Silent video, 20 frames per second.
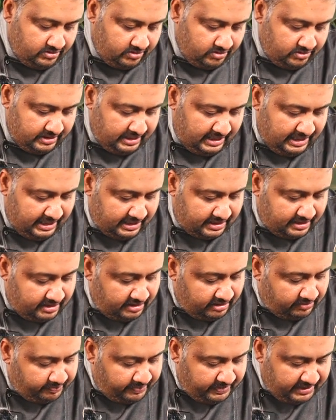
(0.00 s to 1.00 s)
ஸோ நல்லா
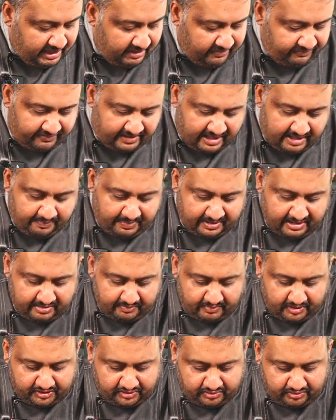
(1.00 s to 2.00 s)
கிறிஸ்பியாக ஃப்ரை பண்ண
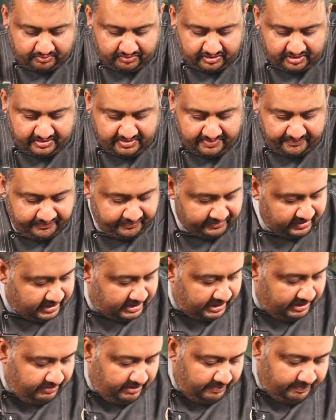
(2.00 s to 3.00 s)
மஷ்ரூம்ஸு
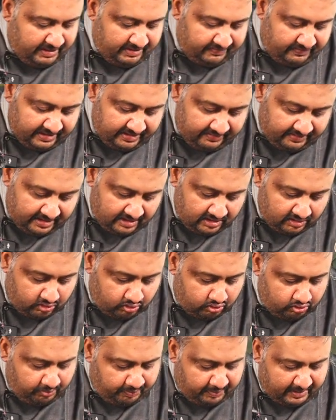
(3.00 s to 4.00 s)
கருவேப்பிலை ஃப்ளேவரில்
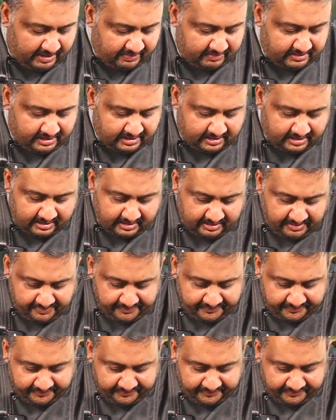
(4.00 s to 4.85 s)
சூப்பராக வந்திருக்குங்க